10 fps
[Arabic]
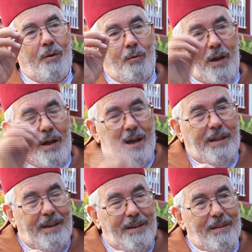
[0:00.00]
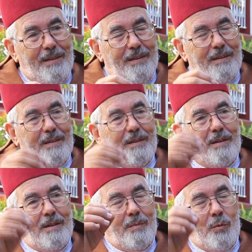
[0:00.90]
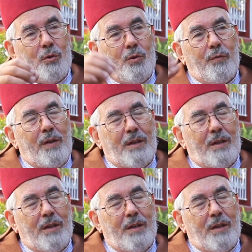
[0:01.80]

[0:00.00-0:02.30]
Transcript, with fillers: والقاضي موجود في